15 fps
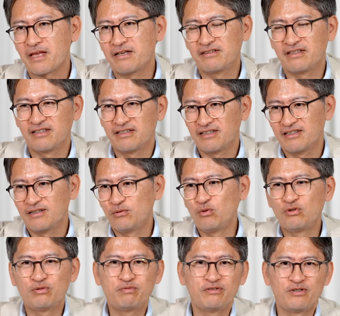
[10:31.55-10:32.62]
그때
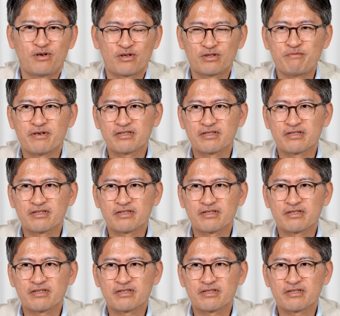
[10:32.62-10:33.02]
노트북을 열어서